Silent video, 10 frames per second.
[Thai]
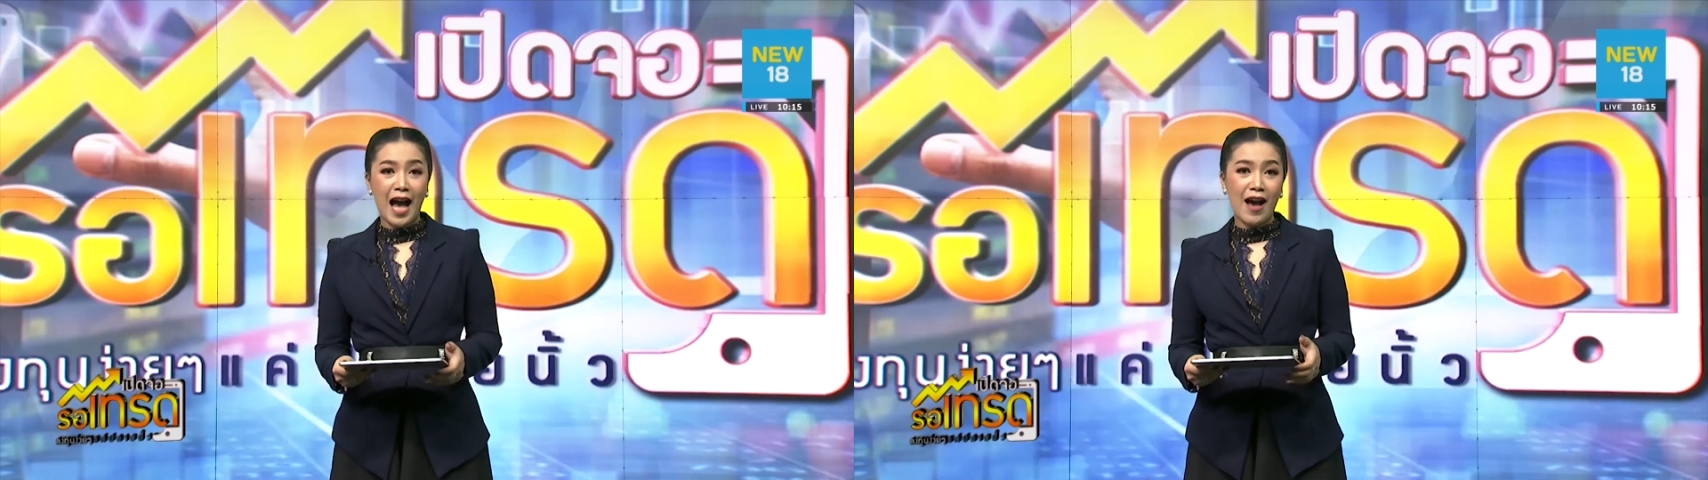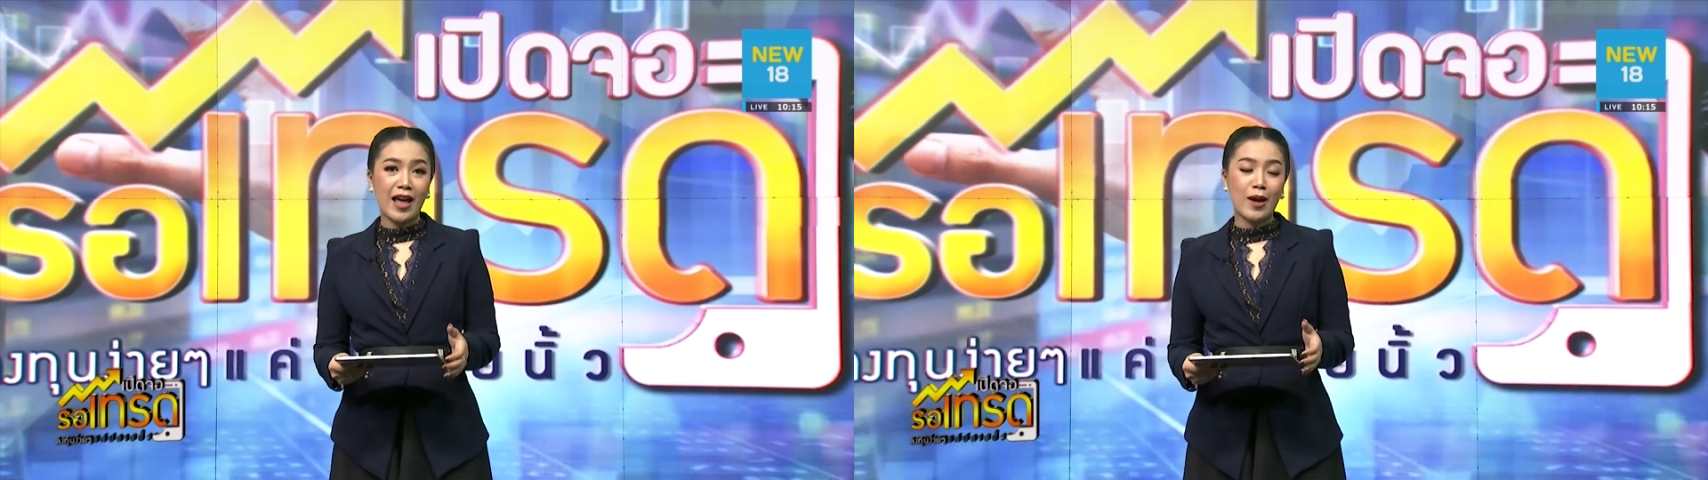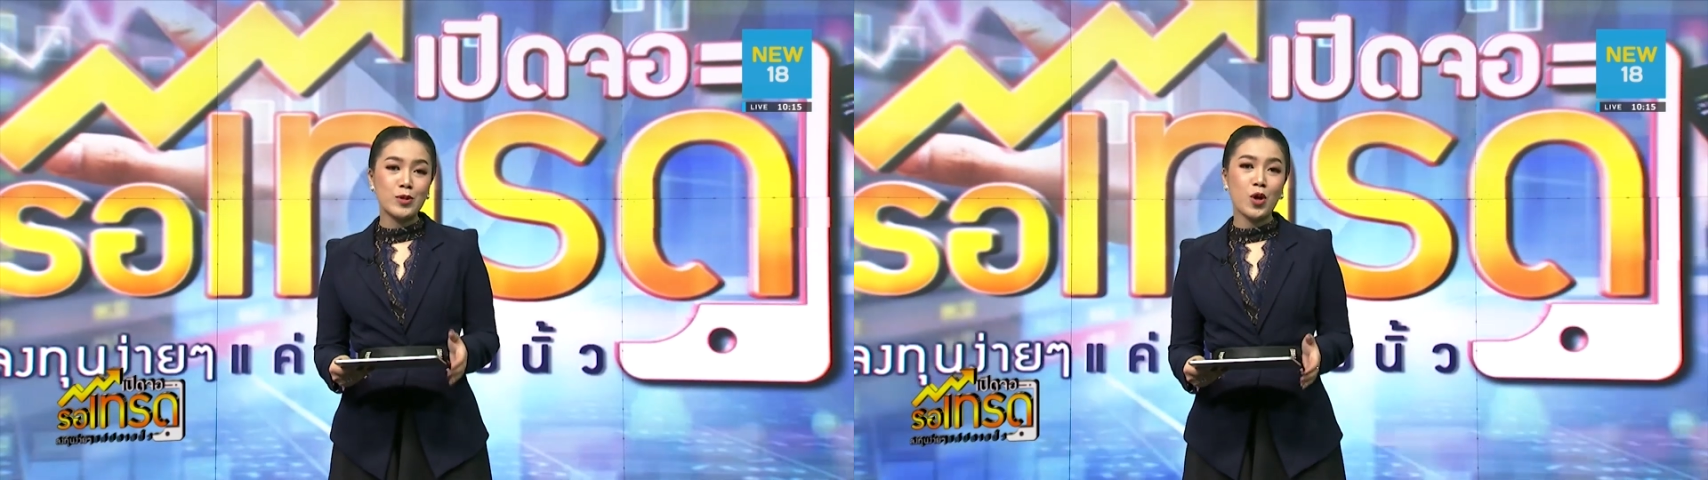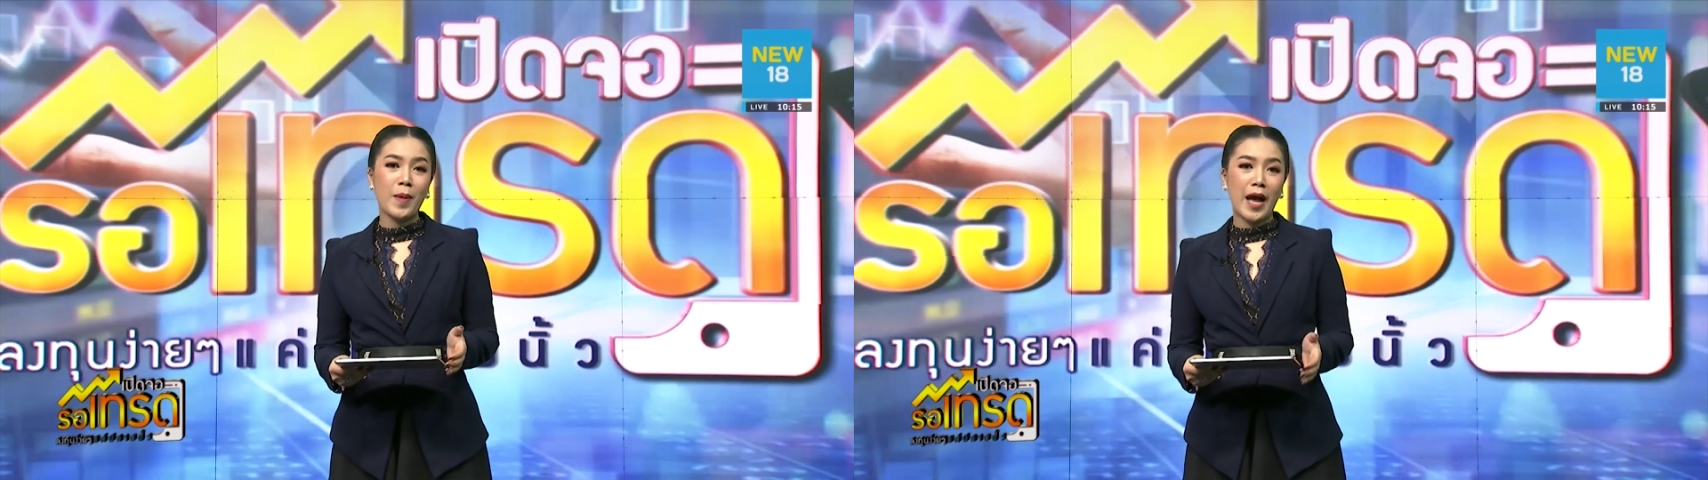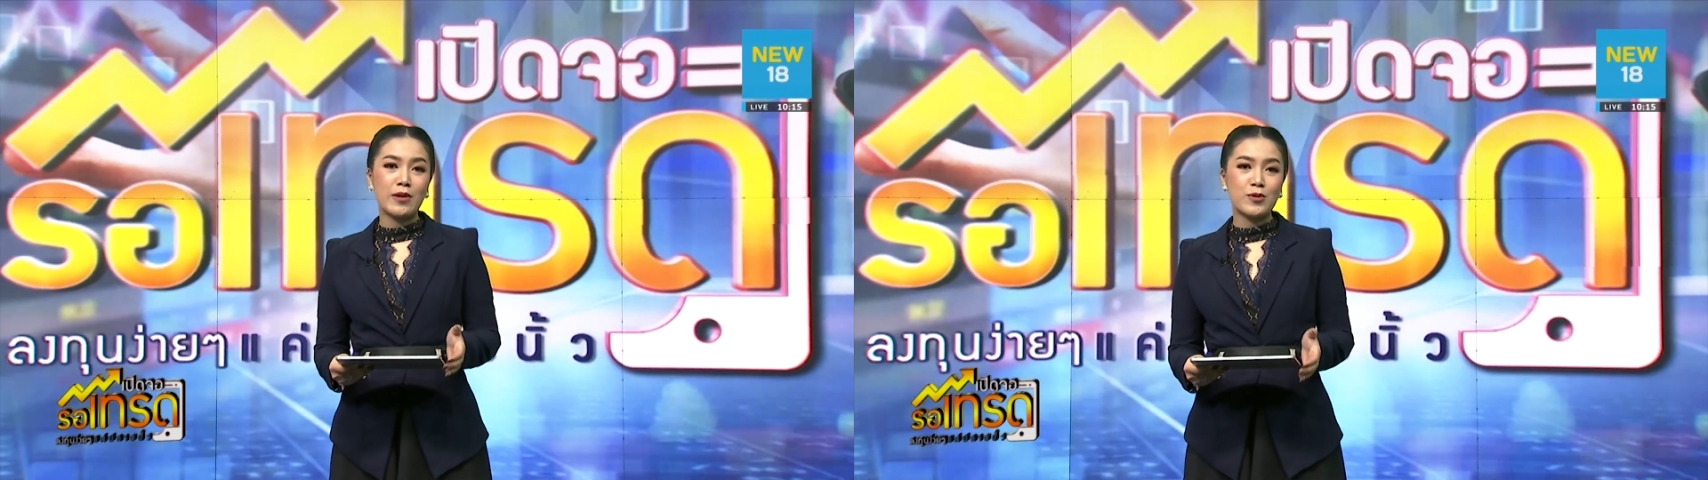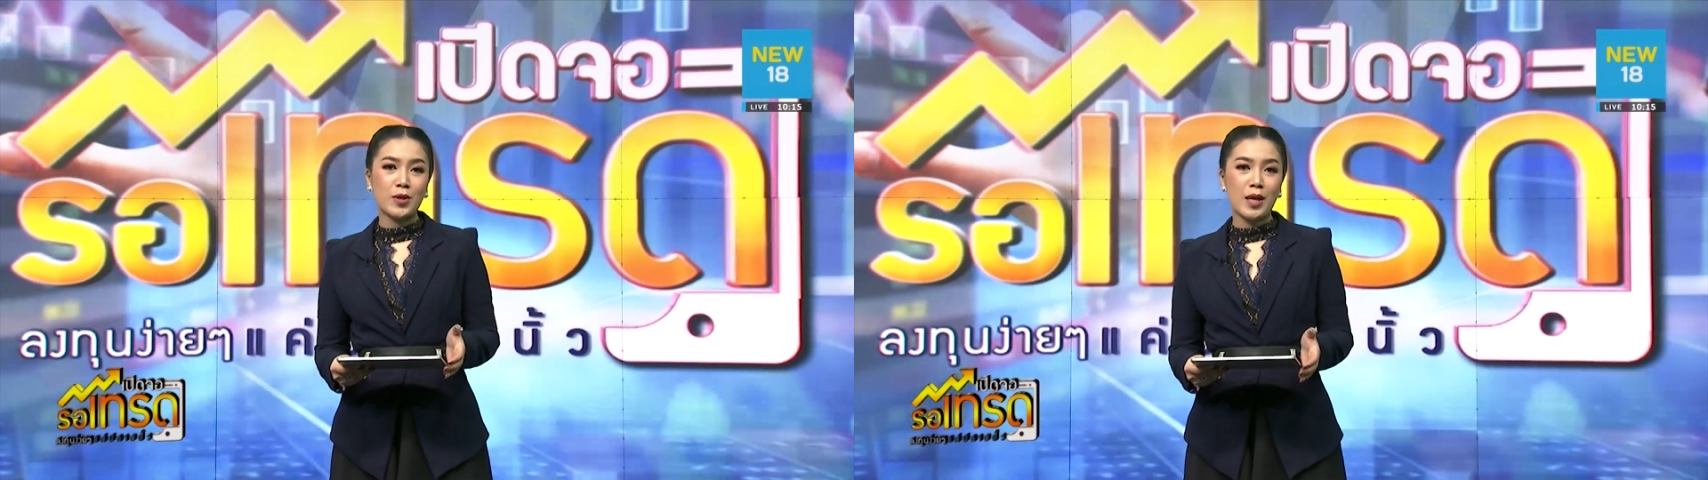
เอาล่ะคุณผู้ชมคะเดี๋ยวช่วง